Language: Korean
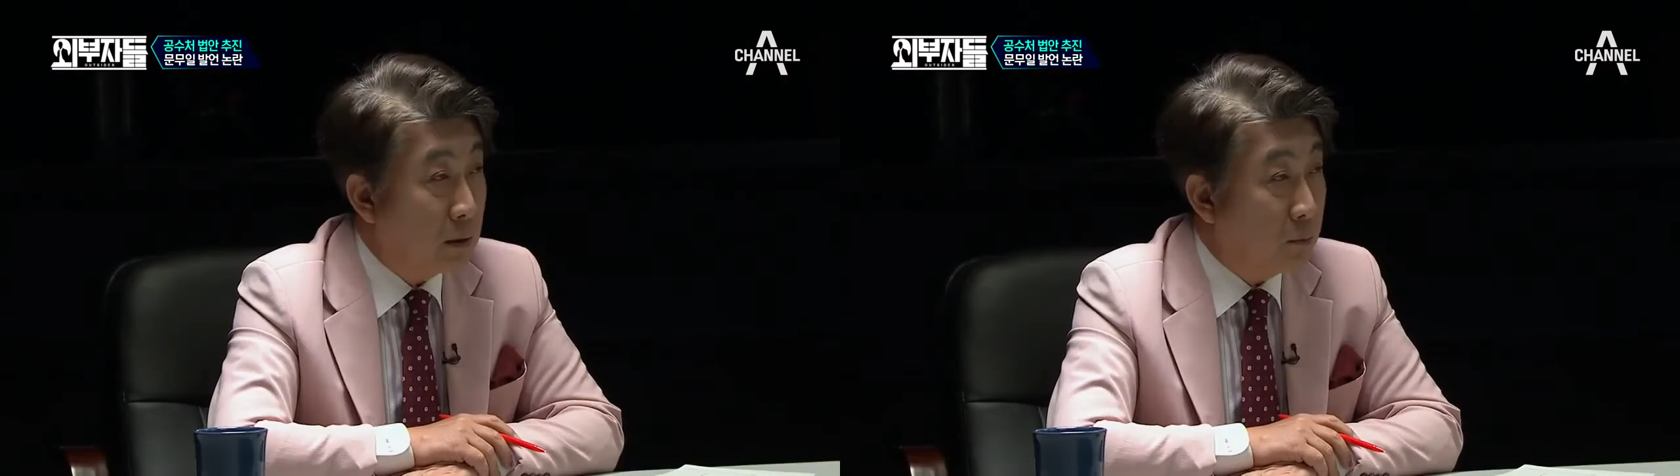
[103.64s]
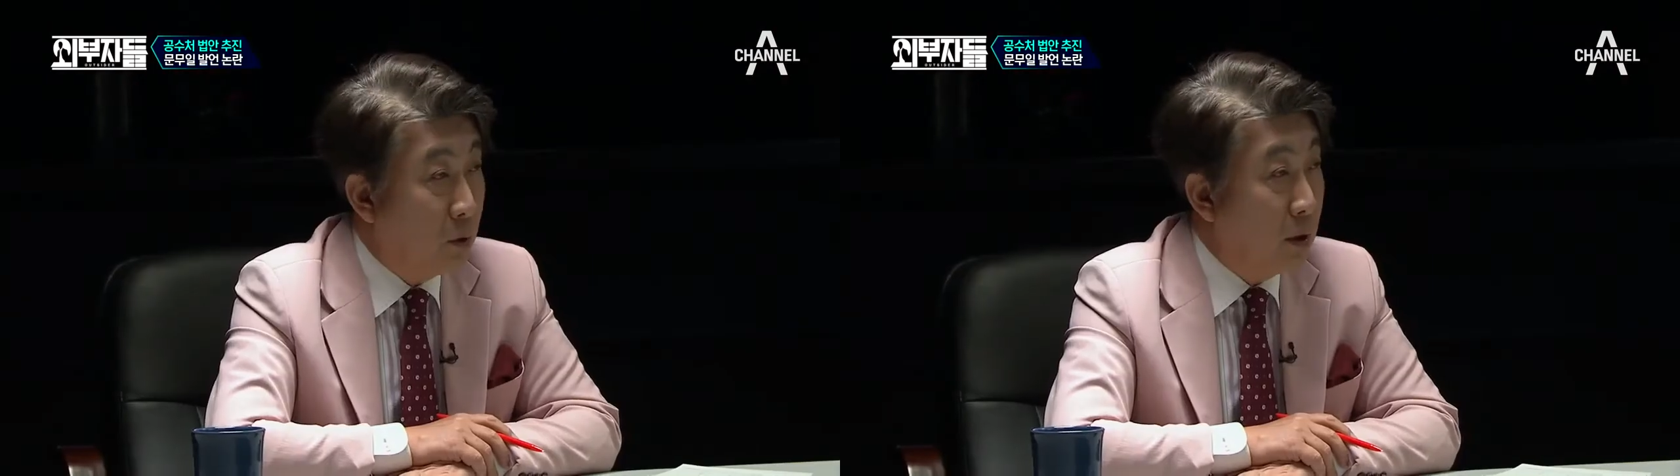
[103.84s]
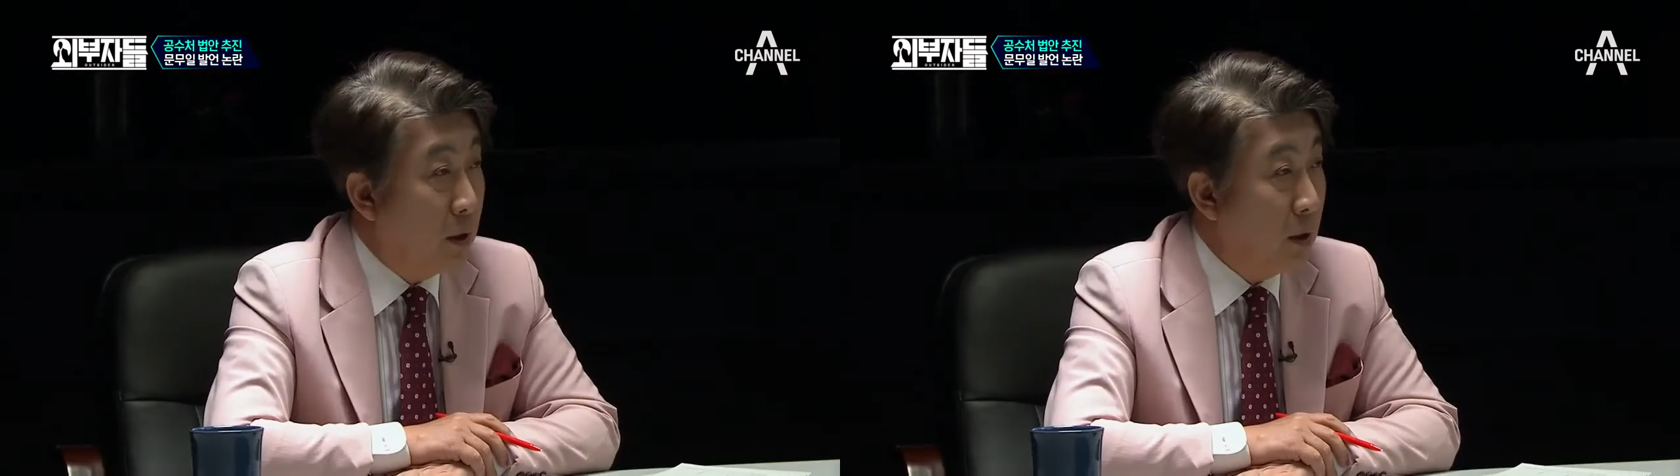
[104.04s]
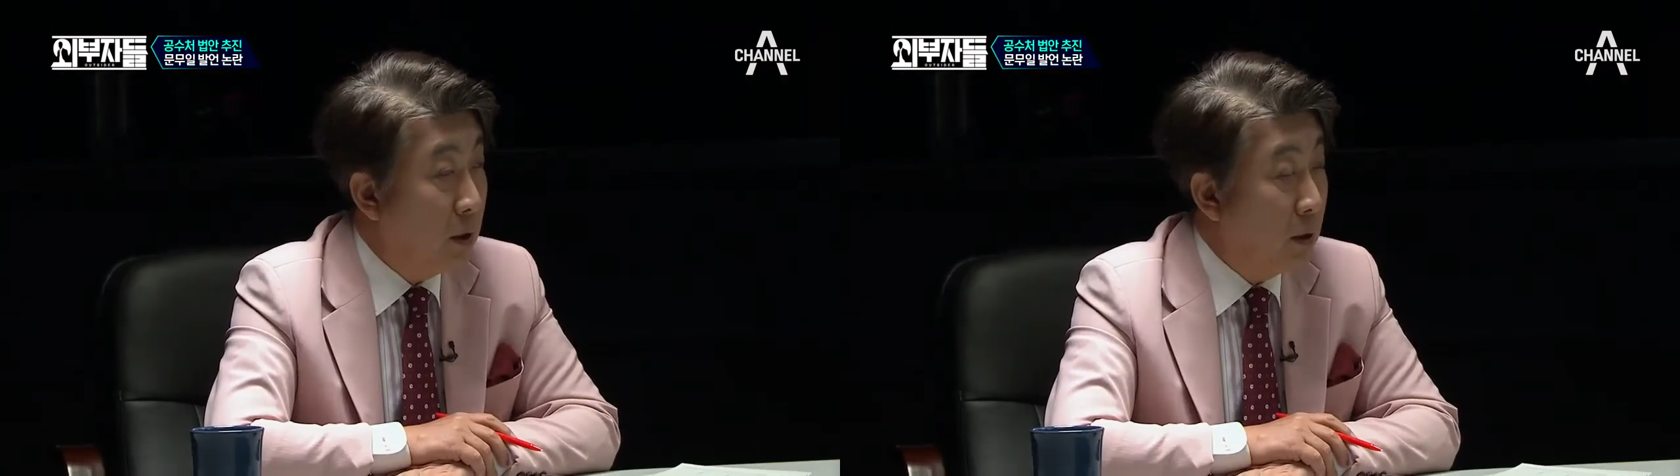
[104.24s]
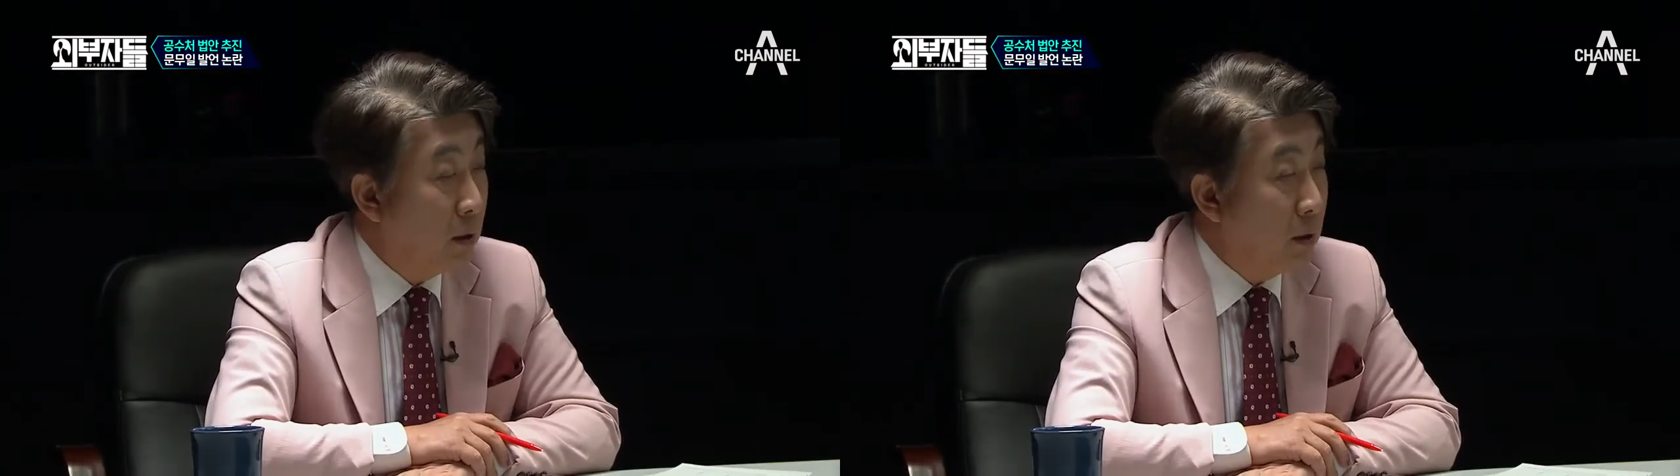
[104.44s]
본인이
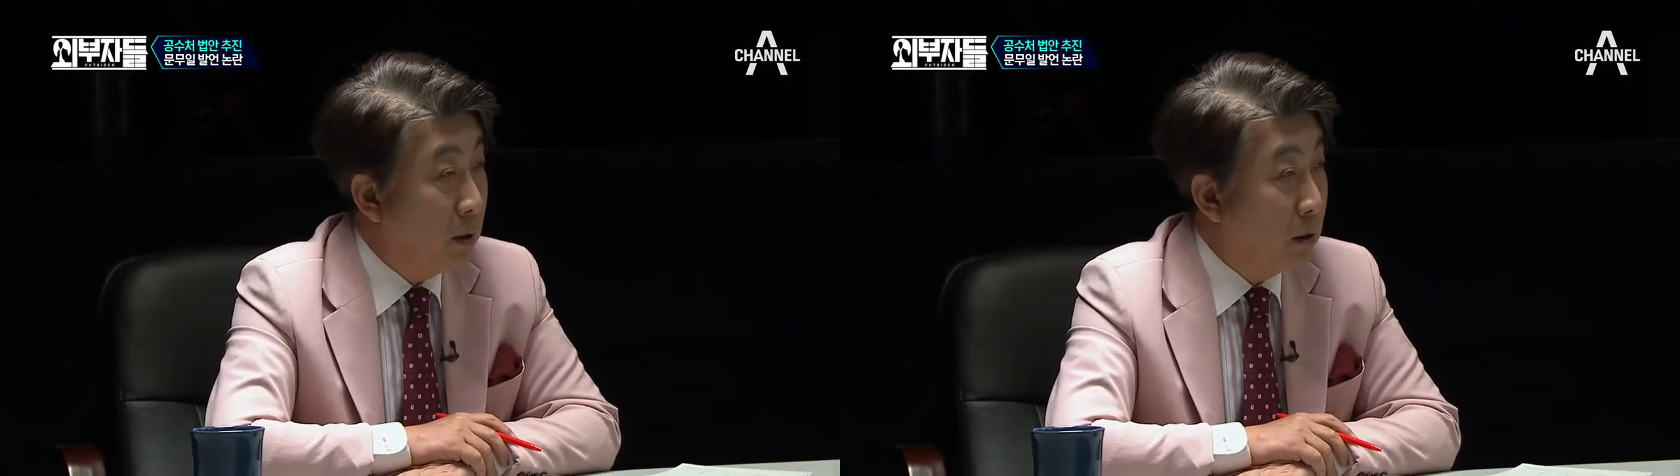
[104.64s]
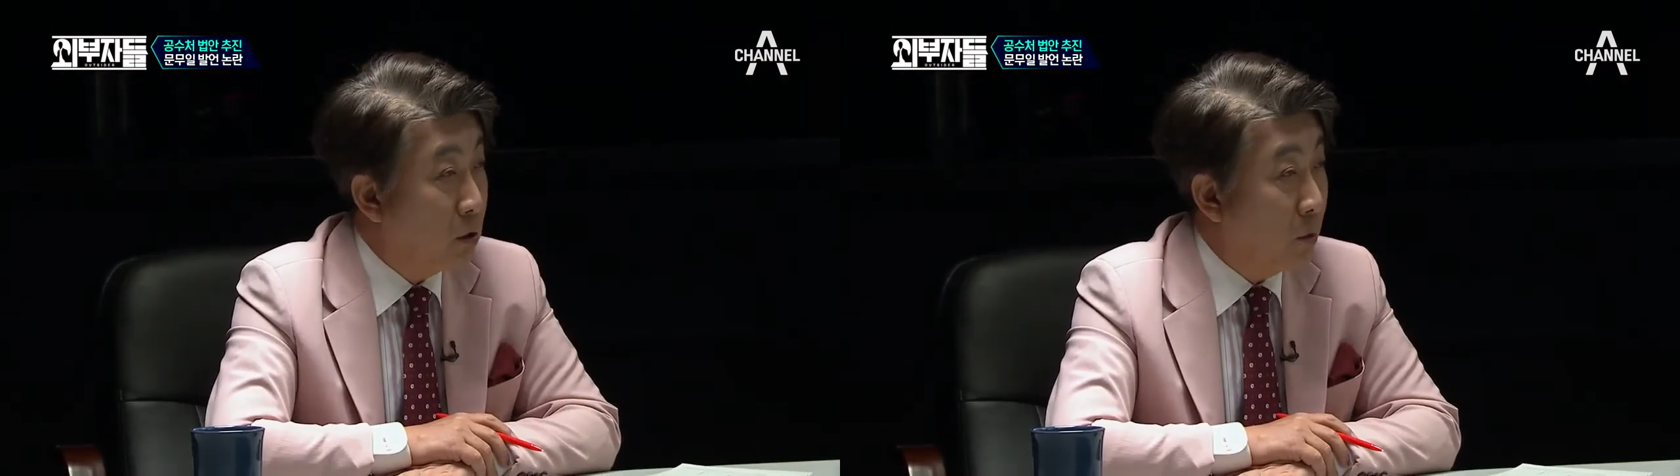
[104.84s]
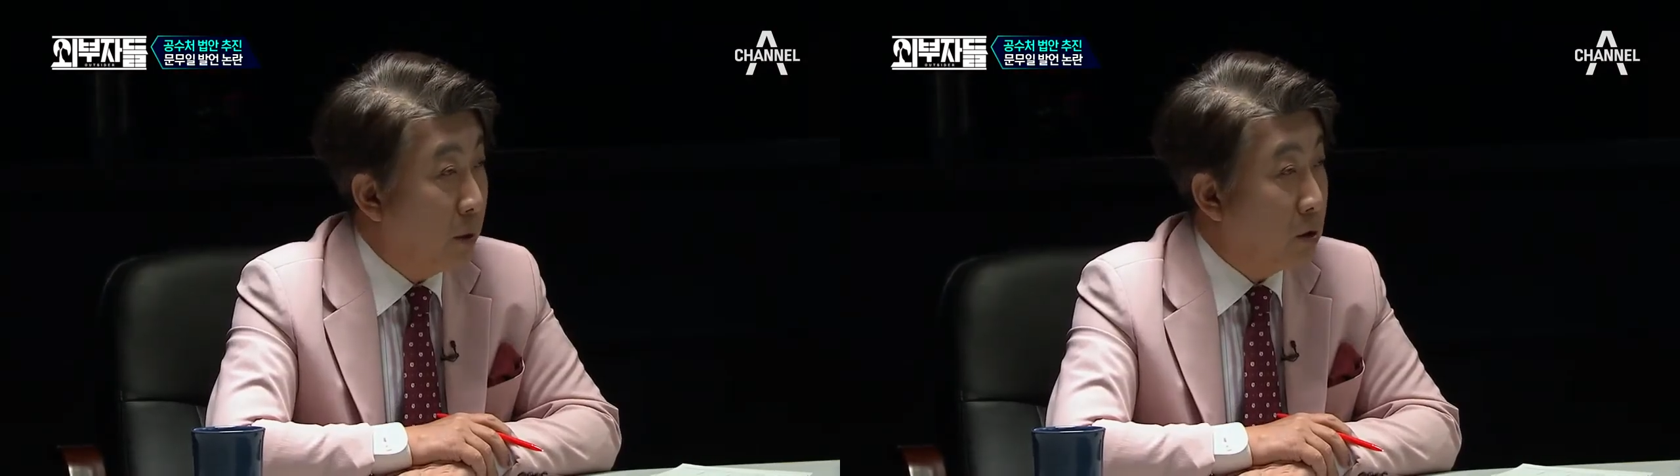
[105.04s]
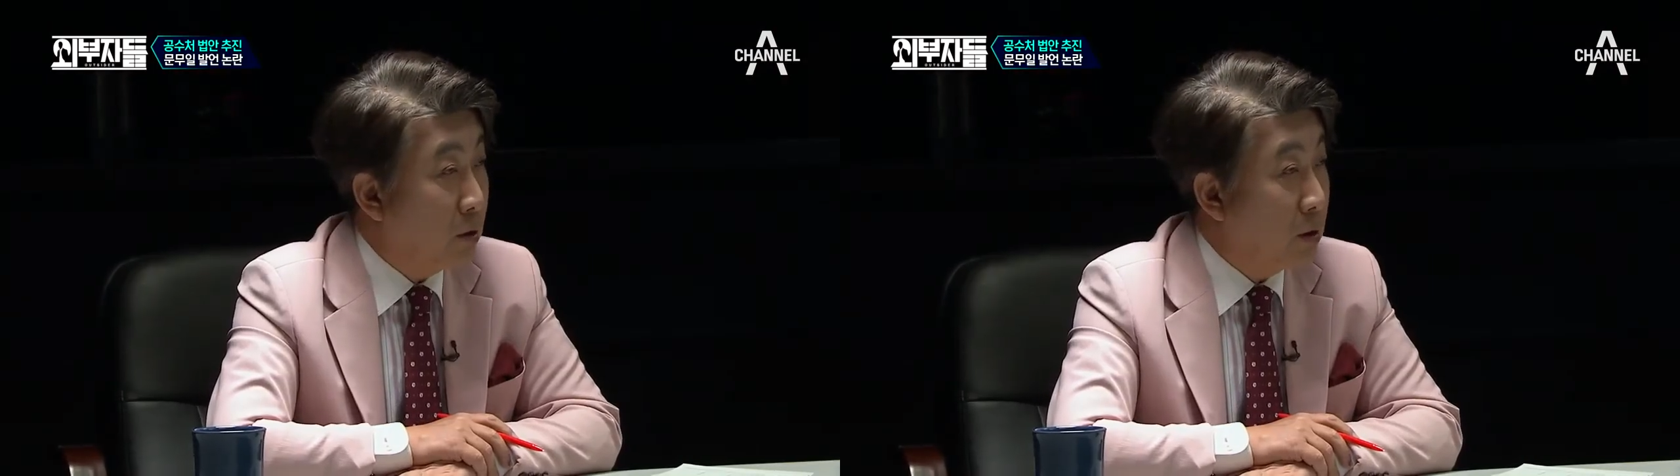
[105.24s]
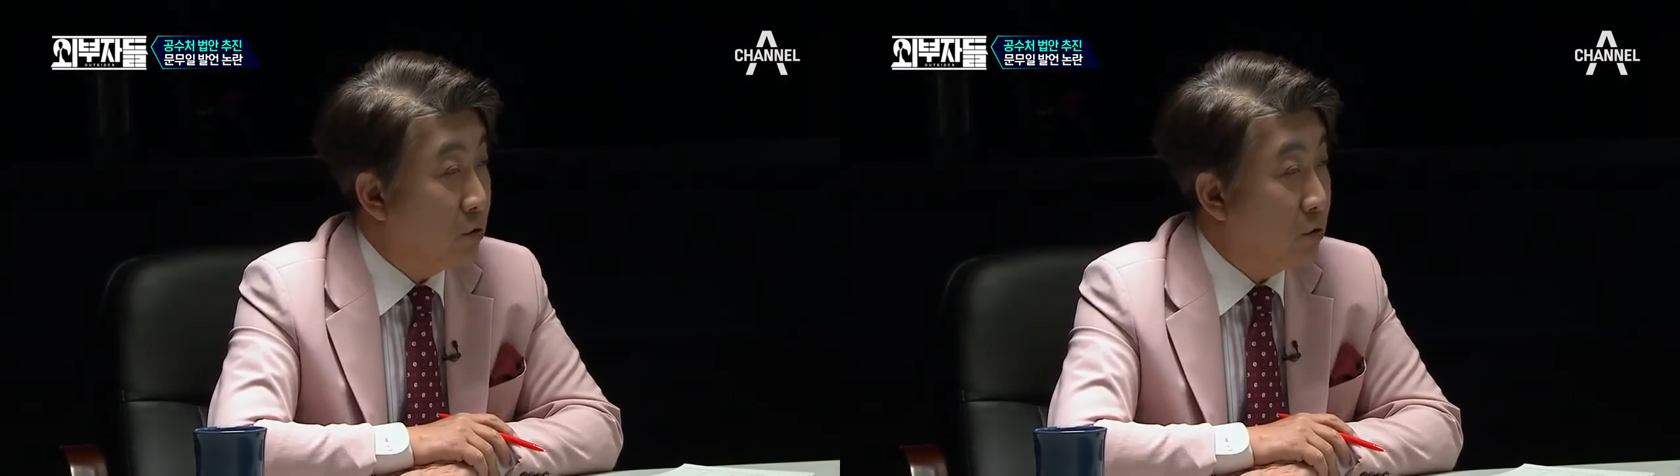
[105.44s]
적폐청산